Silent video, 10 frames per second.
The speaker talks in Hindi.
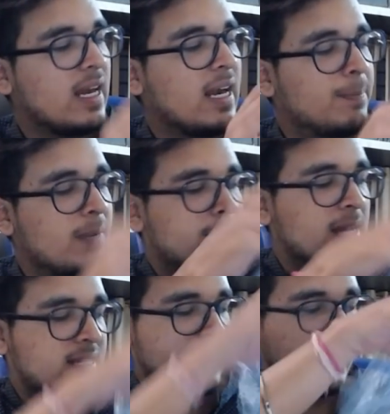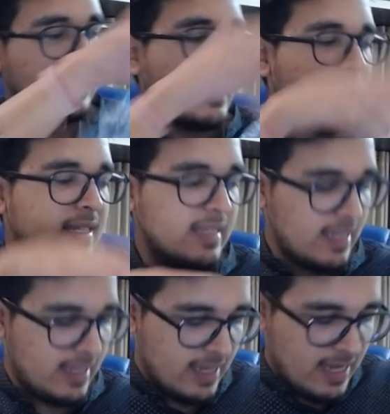कार्ड पहले प्लास्टिक हटा देते
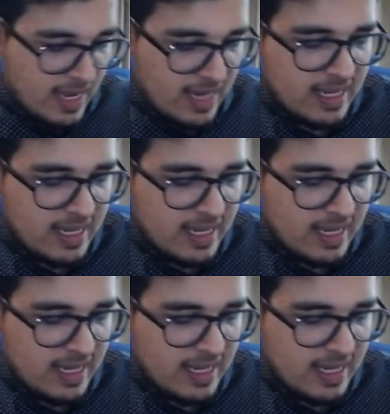हैं एंड